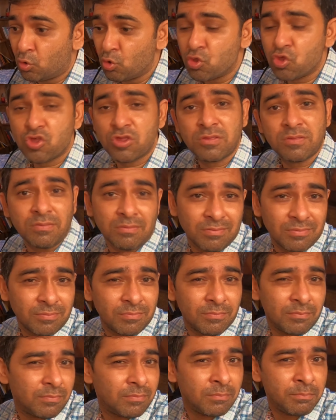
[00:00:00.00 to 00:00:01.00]
कुछ
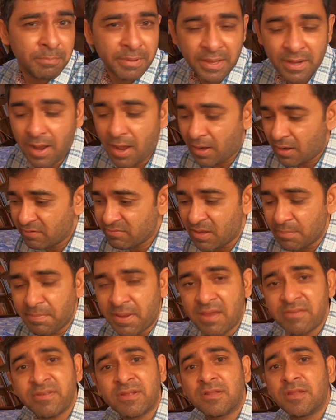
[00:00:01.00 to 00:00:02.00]
मेरा आलस
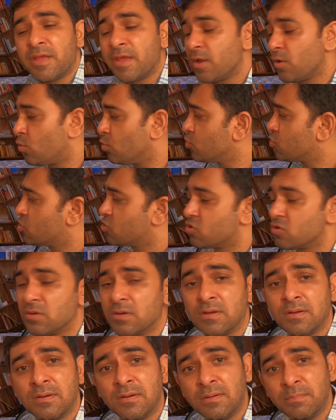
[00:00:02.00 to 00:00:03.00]
आप कह सकते हैं कुछ
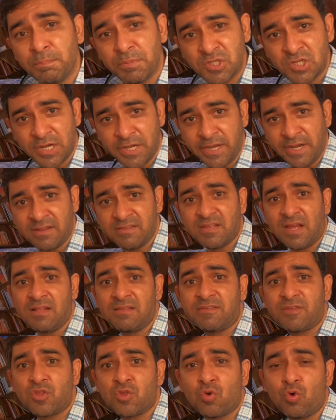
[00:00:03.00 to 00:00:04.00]
पिछले डेढ़
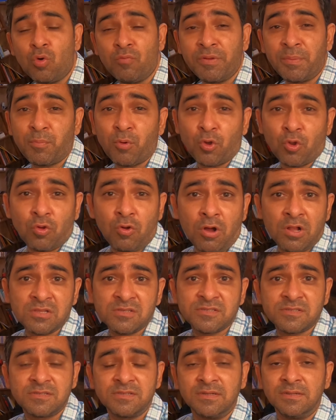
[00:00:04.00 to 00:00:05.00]
साल से जो कोविड
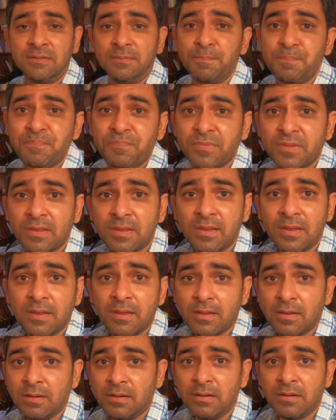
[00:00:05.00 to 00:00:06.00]
प्रोटोकॉल्स
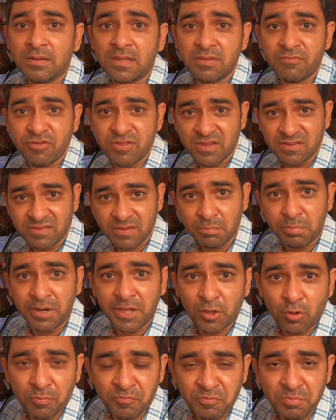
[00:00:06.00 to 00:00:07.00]
की वजह से
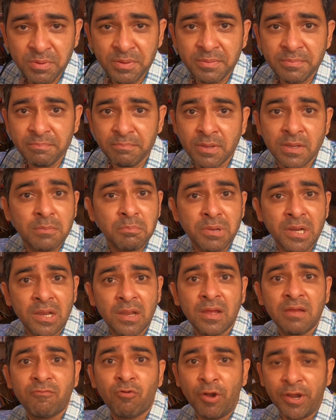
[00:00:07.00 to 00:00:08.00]
बड़े ग्रुप्स में मैं
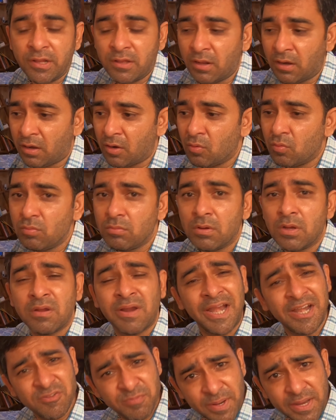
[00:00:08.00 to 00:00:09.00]
मिलना अवॉइड कर रहा
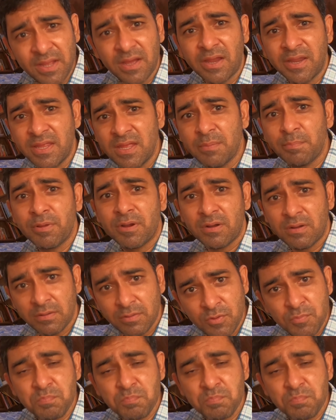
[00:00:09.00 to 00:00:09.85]
हूँ राइड्स मैंने करी हैं पर